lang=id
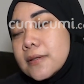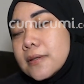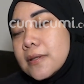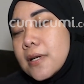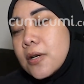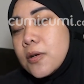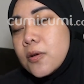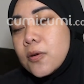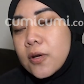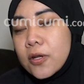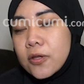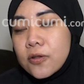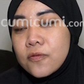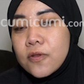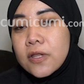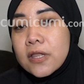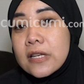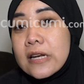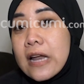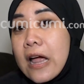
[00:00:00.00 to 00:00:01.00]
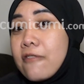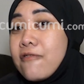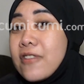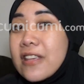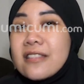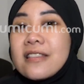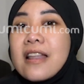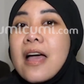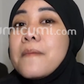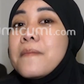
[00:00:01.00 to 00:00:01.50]
aduh itu fitnah
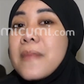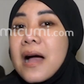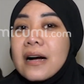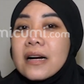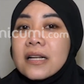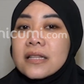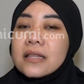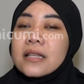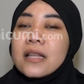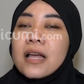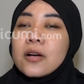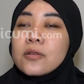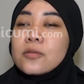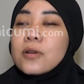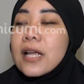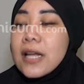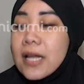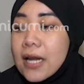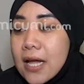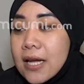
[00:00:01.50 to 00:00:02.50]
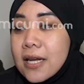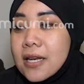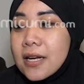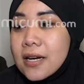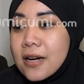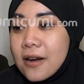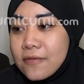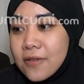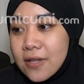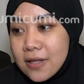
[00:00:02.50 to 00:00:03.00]
fitnah banget aku lagi-lagi
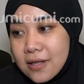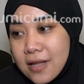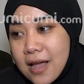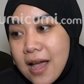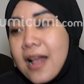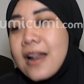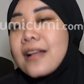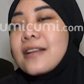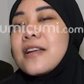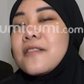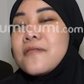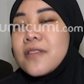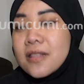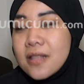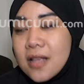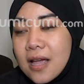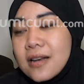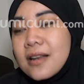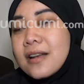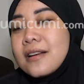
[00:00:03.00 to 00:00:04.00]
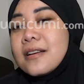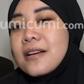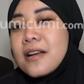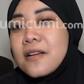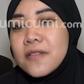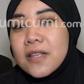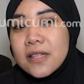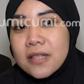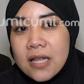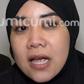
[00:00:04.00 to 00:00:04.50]
kena fitnah kena fitnah dan
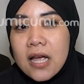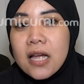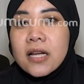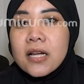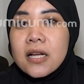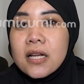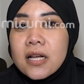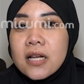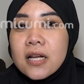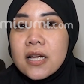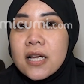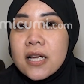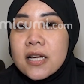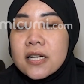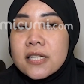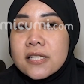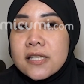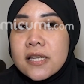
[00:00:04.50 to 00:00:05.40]
kena fitnah mm.